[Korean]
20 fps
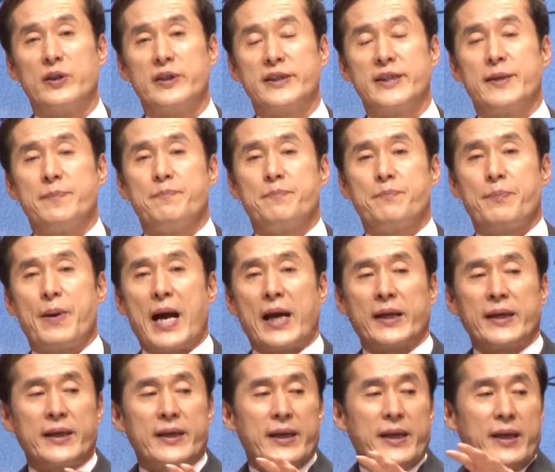집
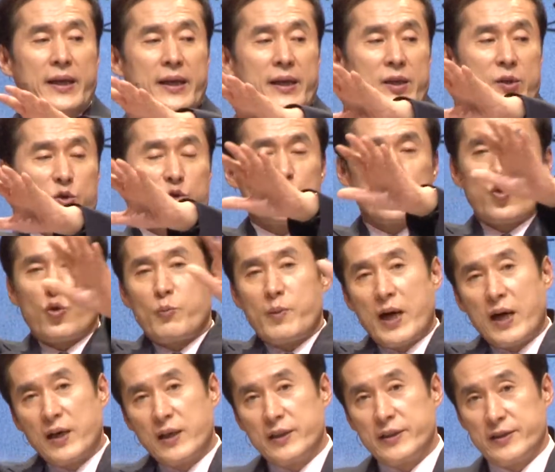밖에
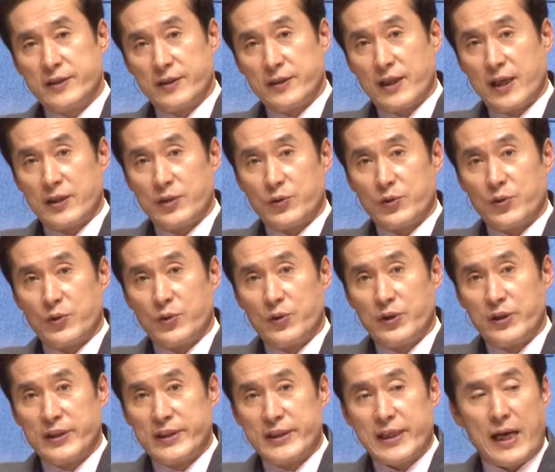초막을 지어가지고
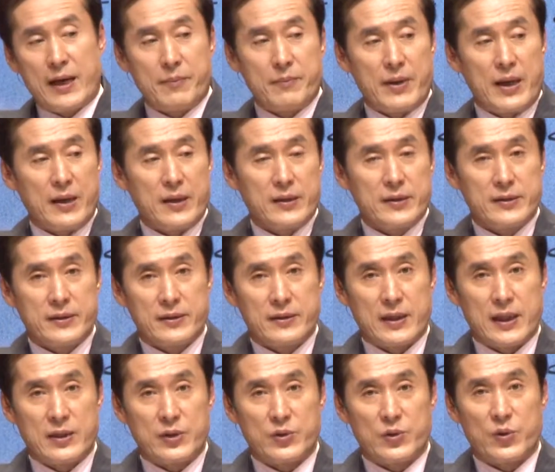장막을
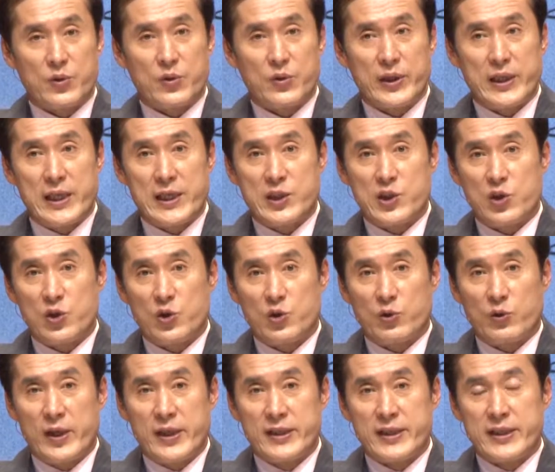지어가지고 일주일
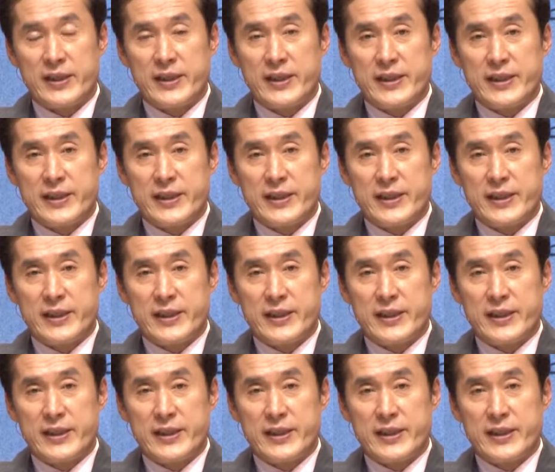동안